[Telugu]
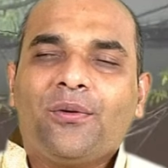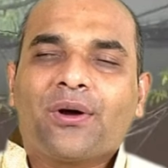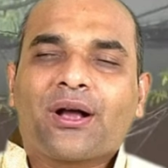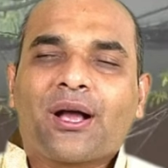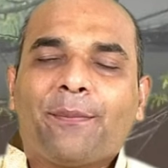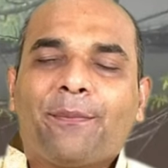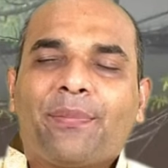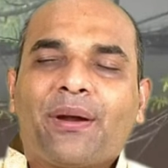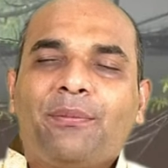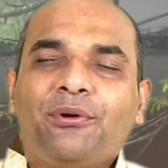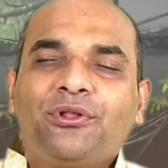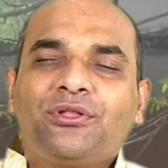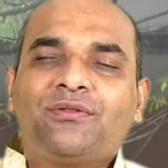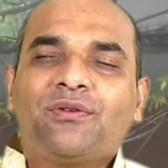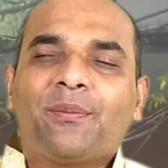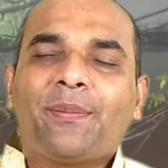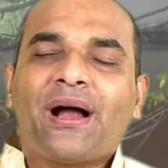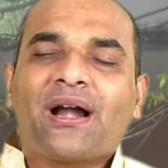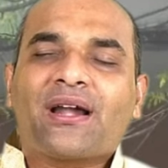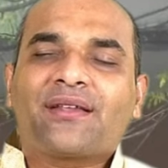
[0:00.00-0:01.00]
ఒక
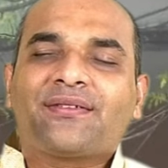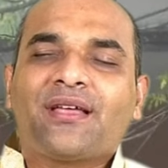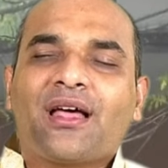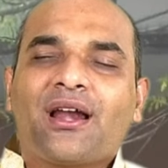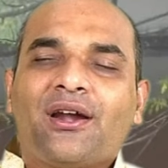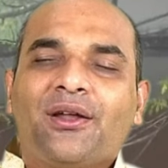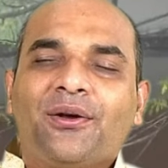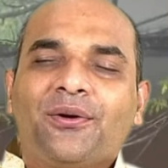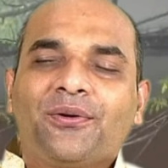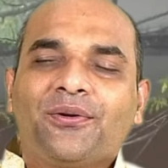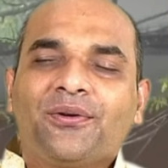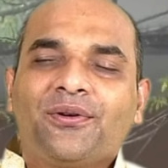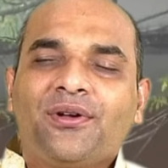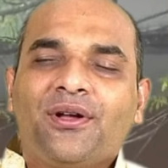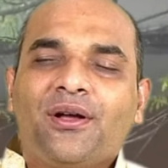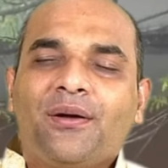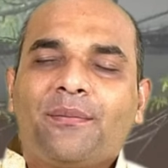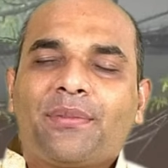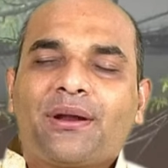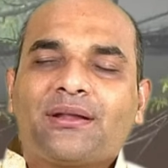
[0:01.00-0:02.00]
ప్రభుత్వ పాఠశాలలో
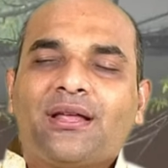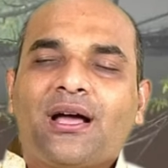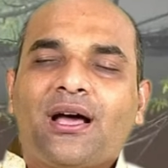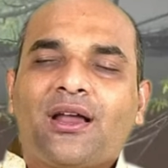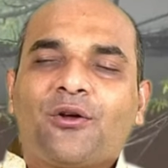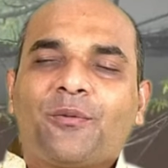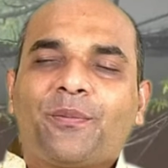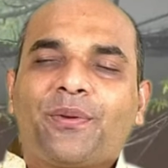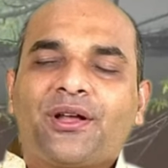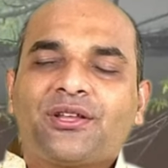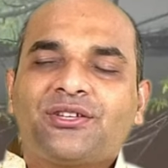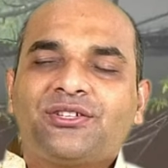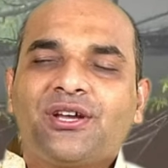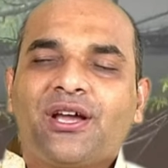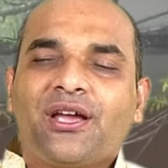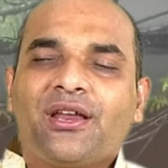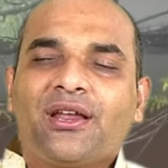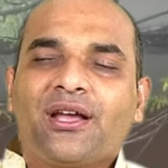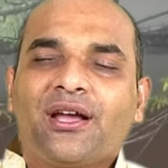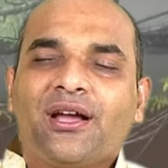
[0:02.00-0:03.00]
ప్రధాన
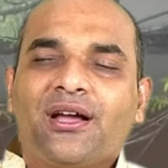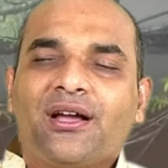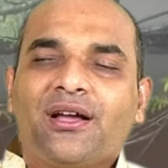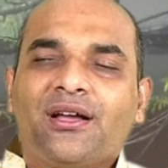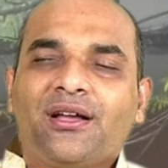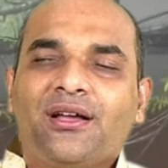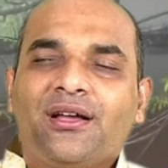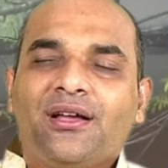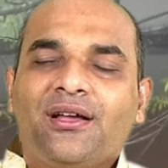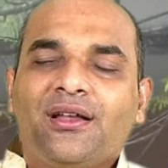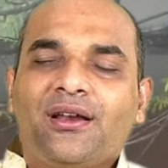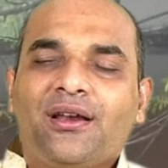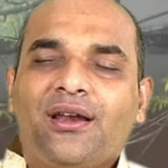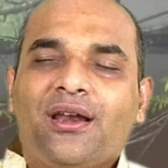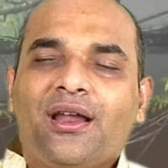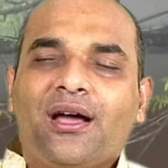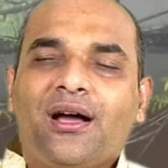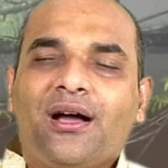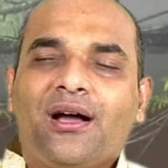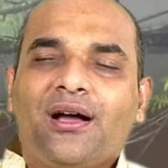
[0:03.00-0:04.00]
ఉపాధ్యాయునిగా
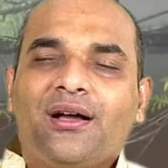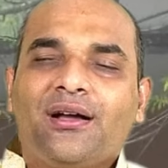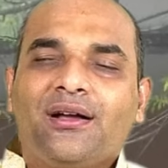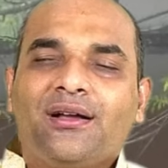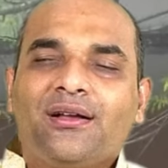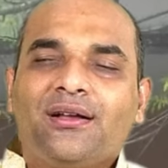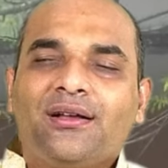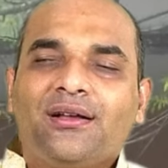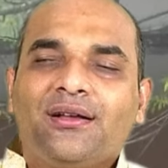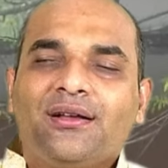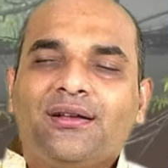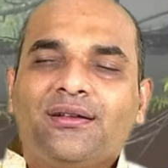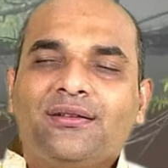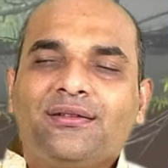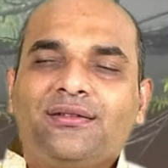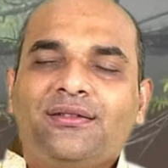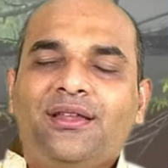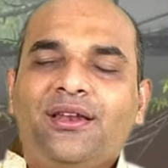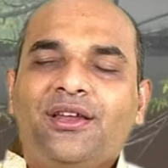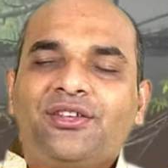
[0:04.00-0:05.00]
నా
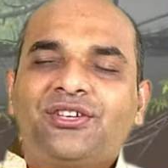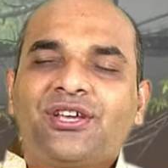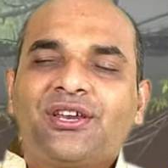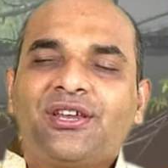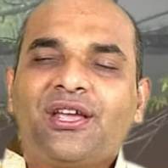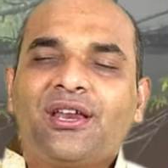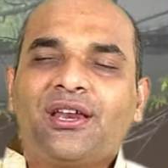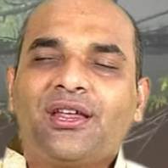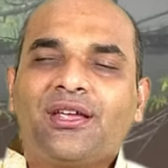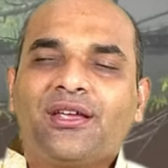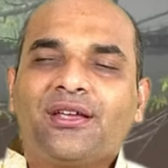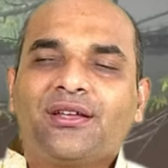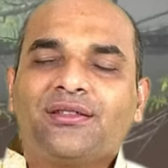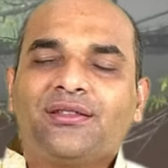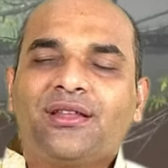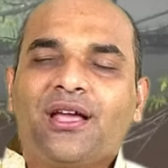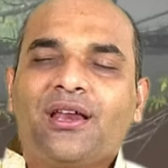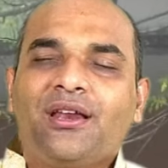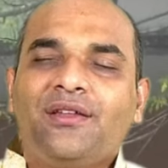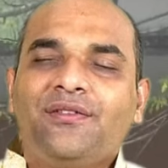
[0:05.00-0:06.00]
దినచర్యని
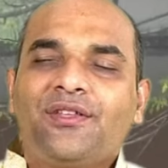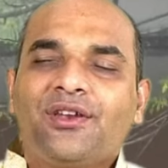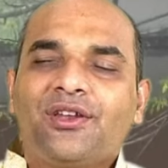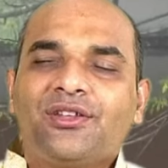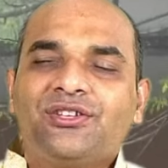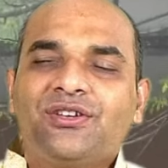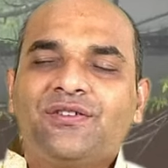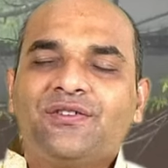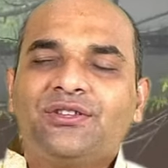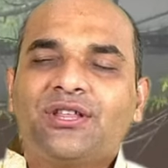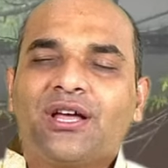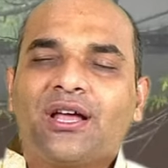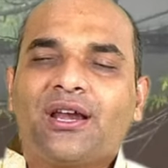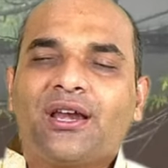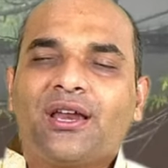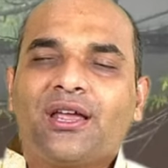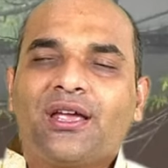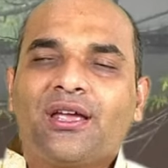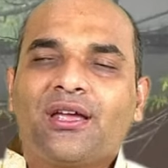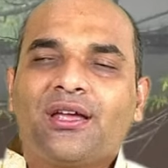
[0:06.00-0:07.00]
దైనందిన
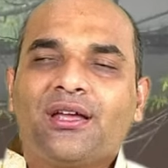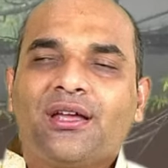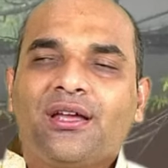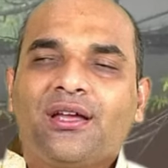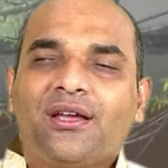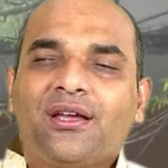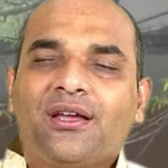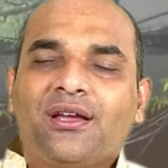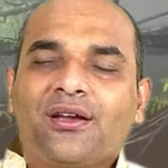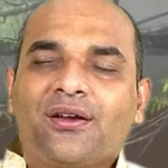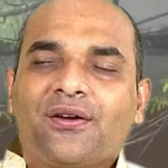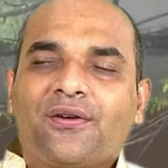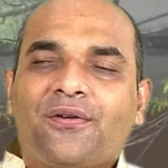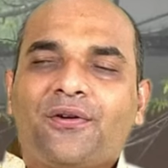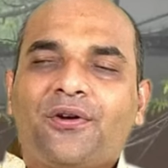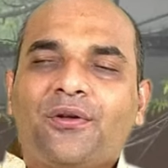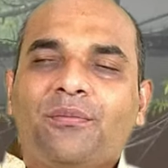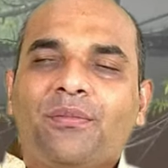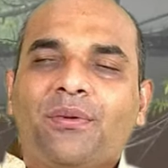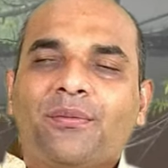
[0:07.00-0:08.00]
జీవితాన్ని
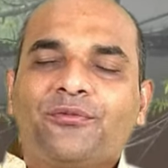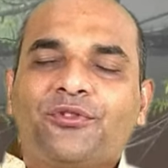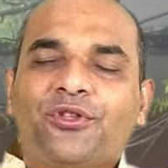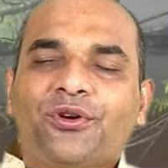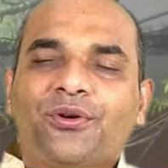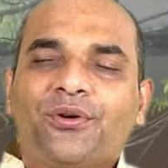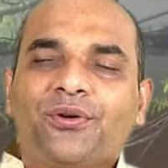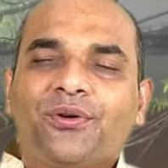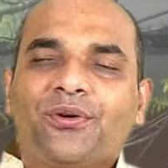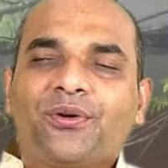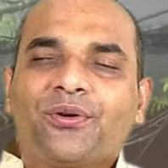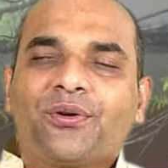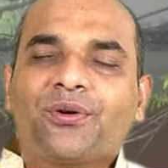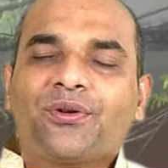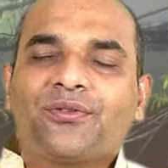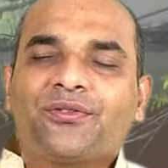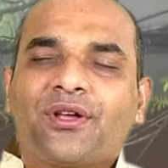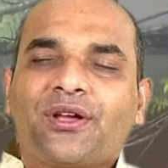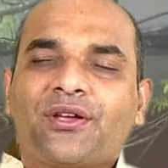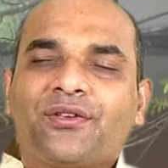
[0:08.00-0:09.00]
కుటుంబంతో
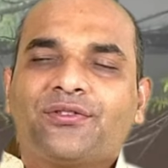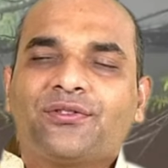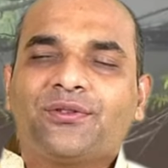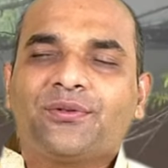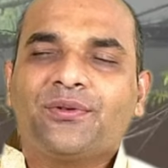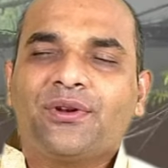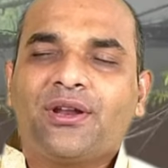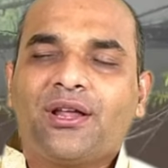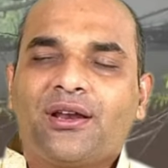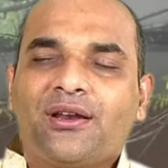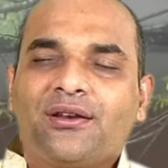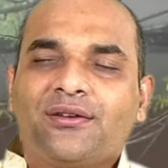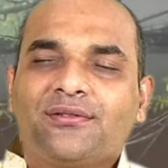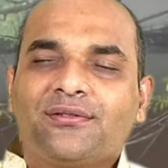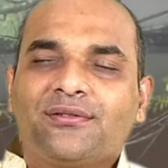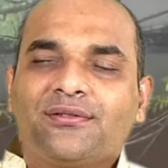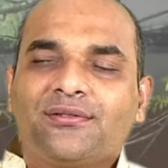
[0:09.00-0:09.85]
కొనసాగిస్తూ ఉన్నాను